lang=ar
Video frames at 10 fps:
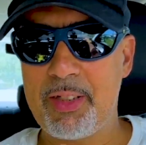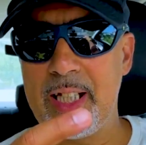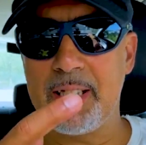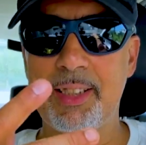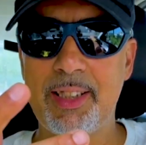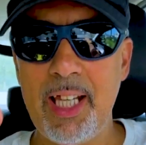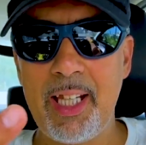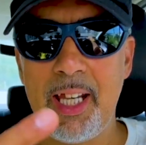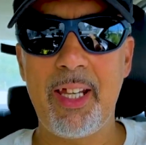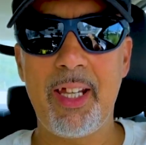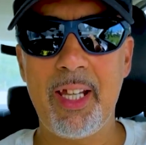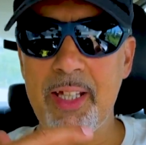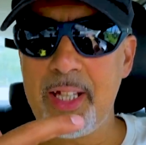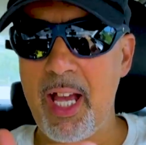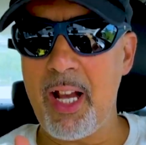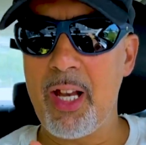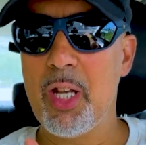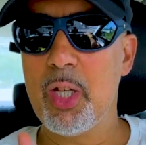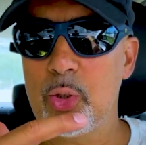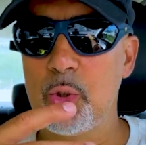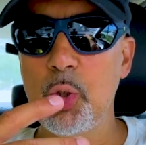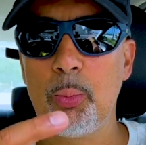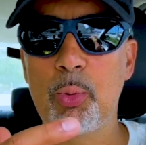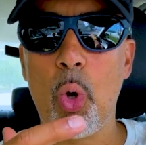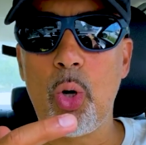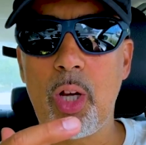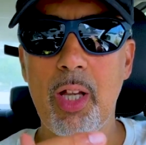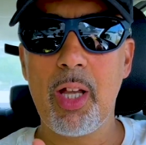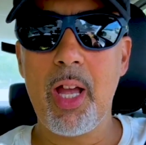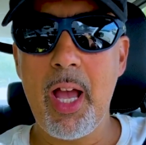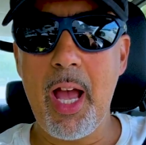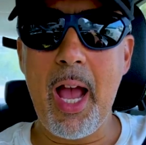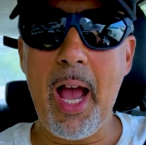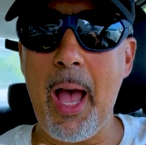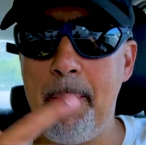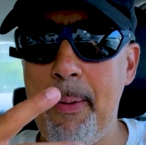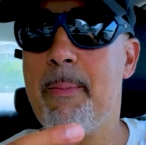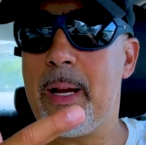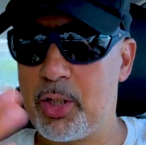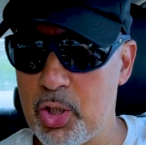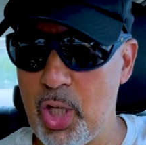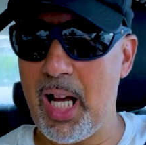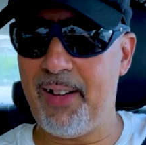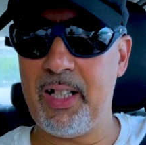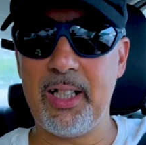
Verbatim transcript: السي دي ديال سنوب دوك قبل ما يتشهر